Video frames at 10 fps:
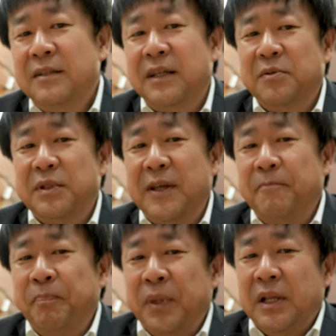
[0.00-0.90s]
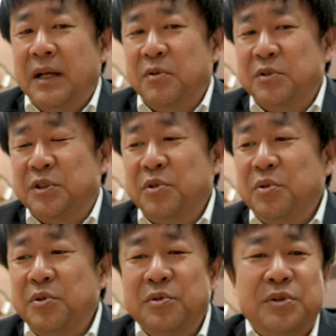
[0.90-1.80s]
なので、あの、需要
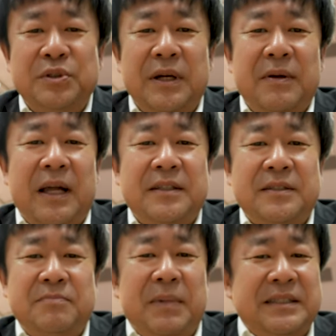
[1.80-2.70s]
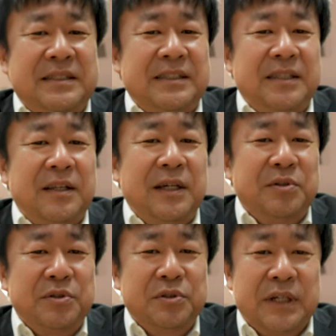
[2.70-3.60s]
と供給がマッチしてない
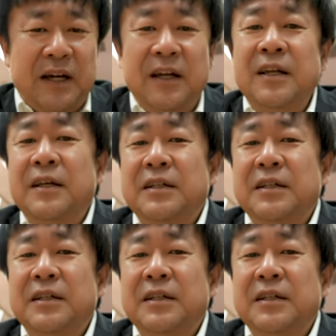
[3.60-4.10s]
というか、